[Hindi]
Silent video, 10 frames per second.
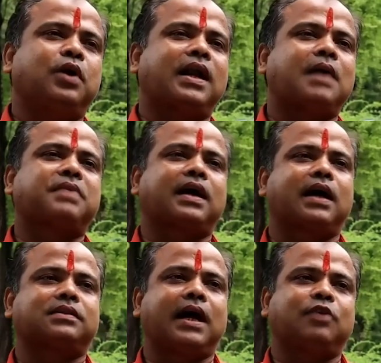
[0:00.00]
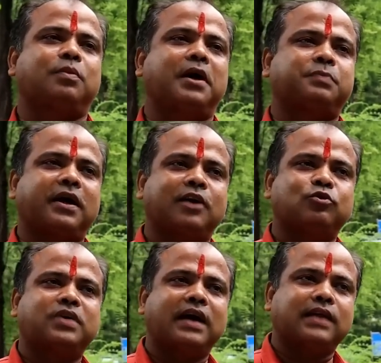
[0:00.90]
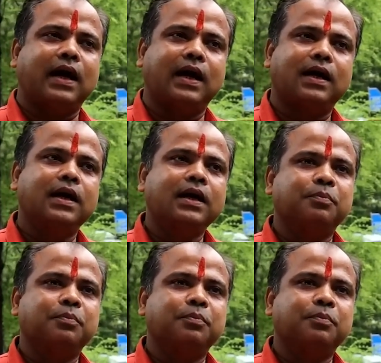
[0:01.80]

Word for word: जो हराम का खाता है वो भाजपा का गुनगाता गाता है